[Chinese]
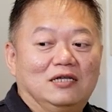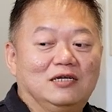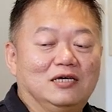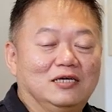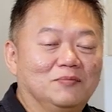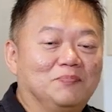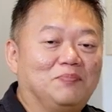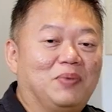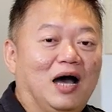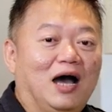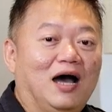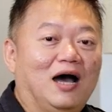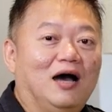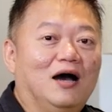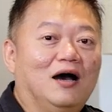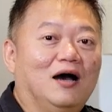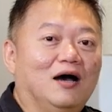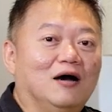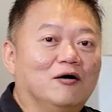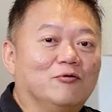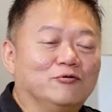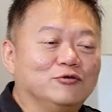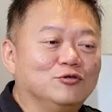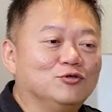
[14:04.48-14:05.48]
那一
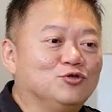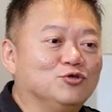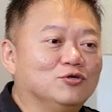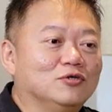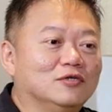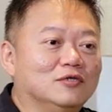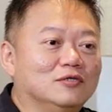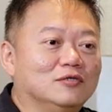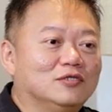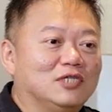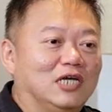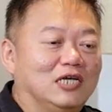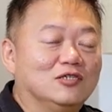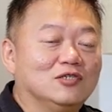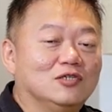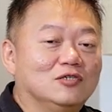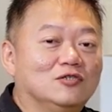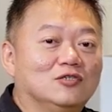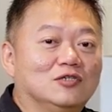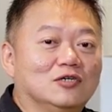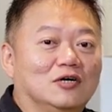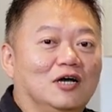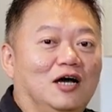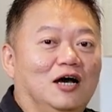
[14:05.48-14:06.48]
趴，我就觉得单身
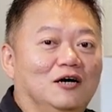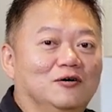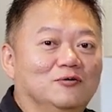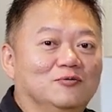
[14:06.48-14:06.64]
真好，